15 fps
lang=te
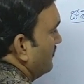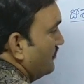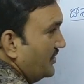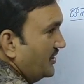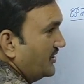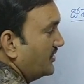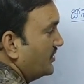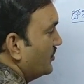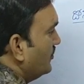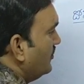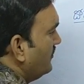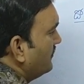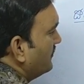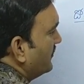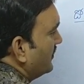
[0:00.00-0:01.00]
మీ ఇంట్లో
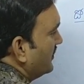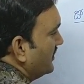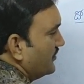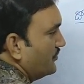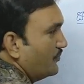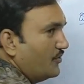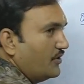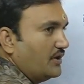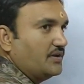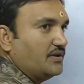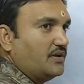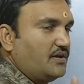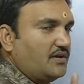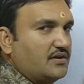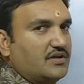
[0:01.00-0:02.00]

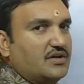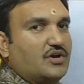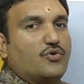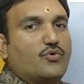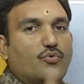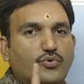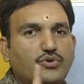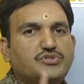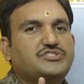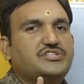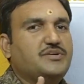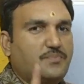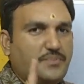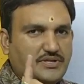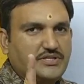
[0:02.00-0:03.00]
ఎప్పుడైనా ఊడ్చే
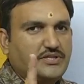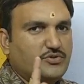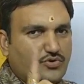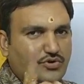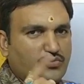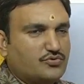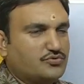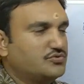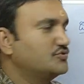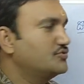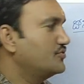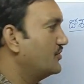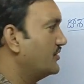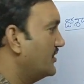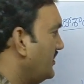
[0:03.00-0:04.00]
పద్ధతి ఒకటి
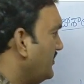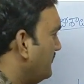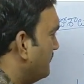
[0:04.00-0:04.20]
గుర్తుంచుకోండి